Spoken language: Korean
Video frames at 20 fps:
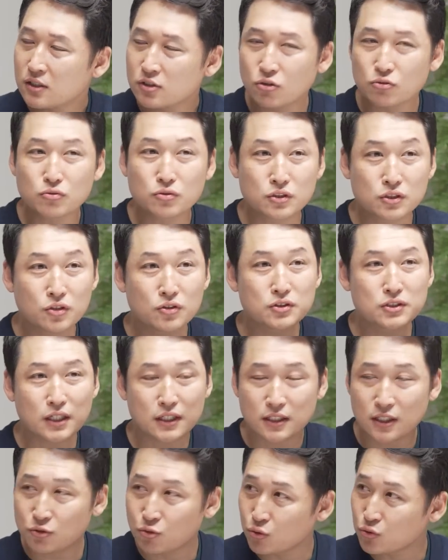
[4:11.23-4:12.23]
저도 그런
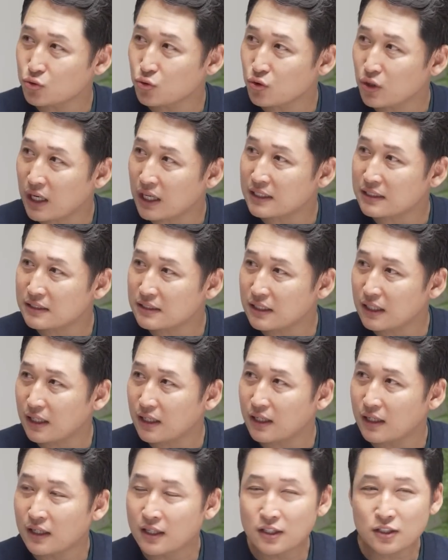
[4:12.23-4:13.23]
자리에 종종 가는데
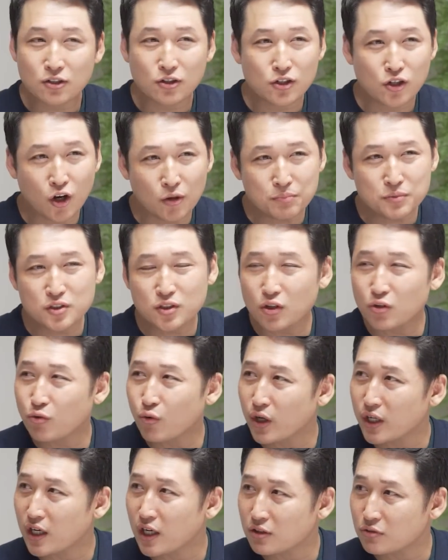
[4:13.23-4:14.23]
네. 그걸
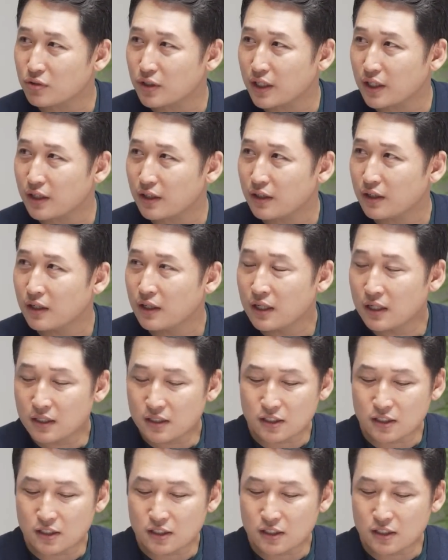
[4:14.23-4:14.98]
협성회라고 해요. 아.